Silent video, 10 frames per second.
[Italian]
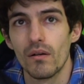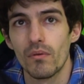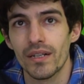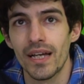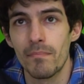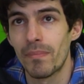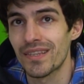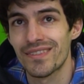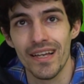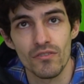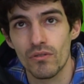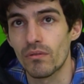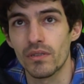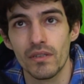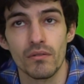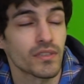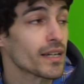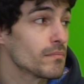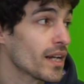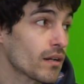Guarda, è pazzesco quante cose
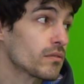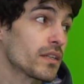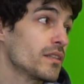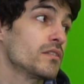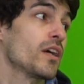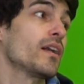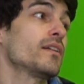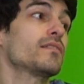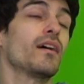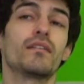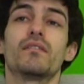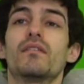cambieranno tra dieci anni, sai?